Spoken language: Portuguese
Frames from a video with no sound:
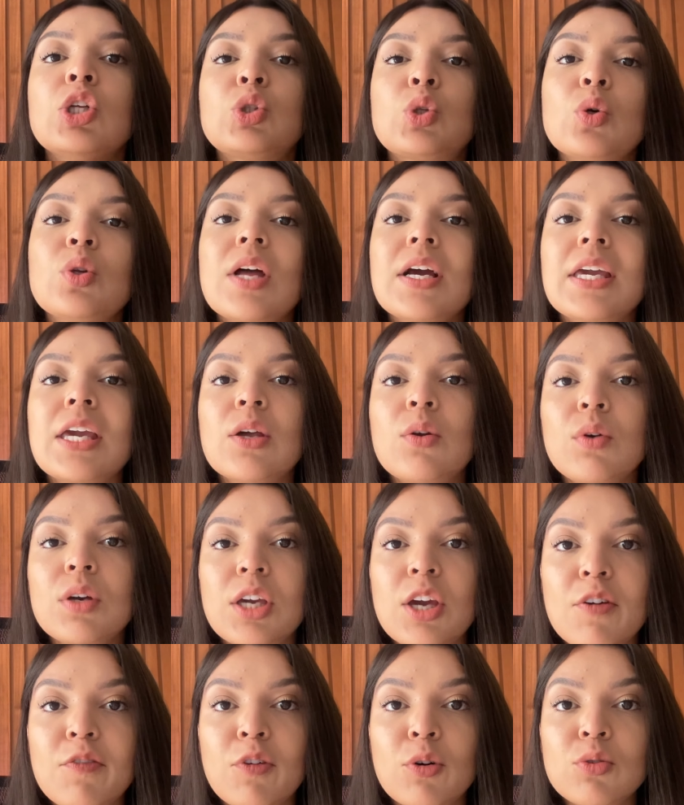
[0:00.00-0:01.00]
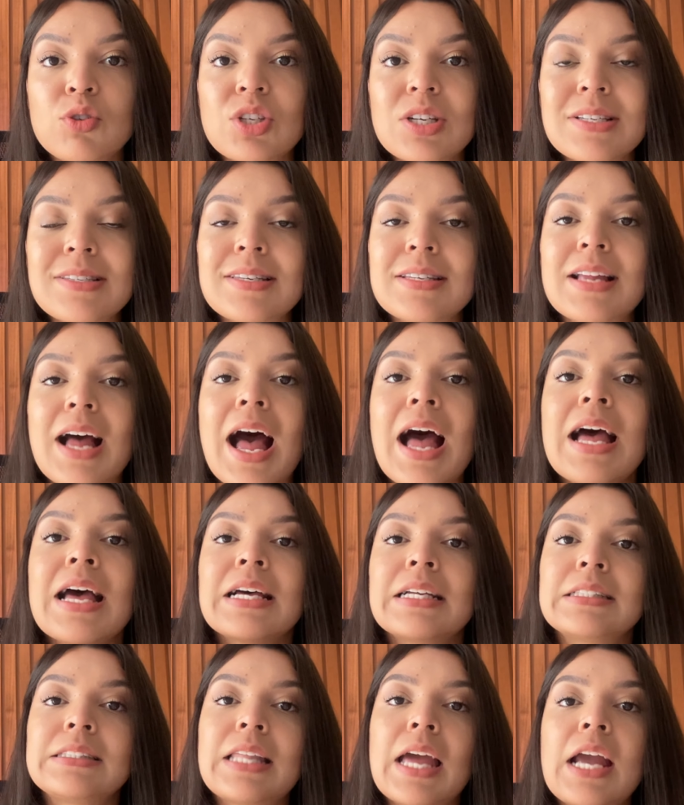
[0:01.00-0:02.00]
tudo aquilo que eu vou te
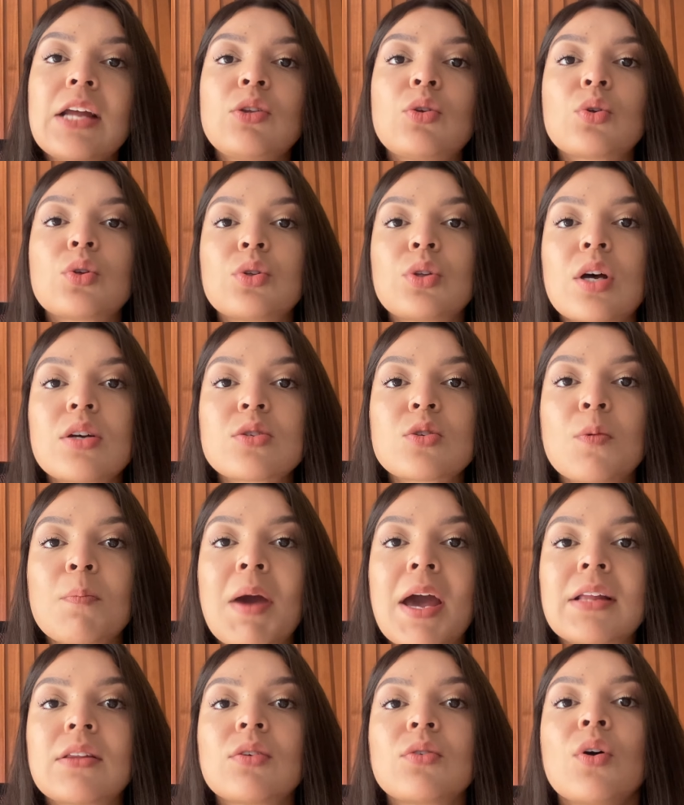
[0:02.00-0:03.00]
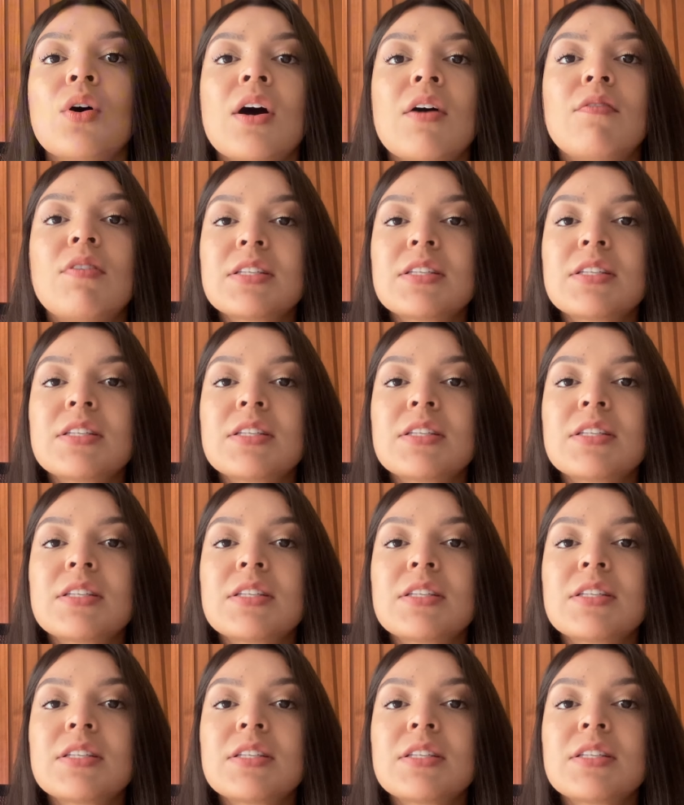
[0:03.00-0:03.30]
ensinar dentro do nosso método.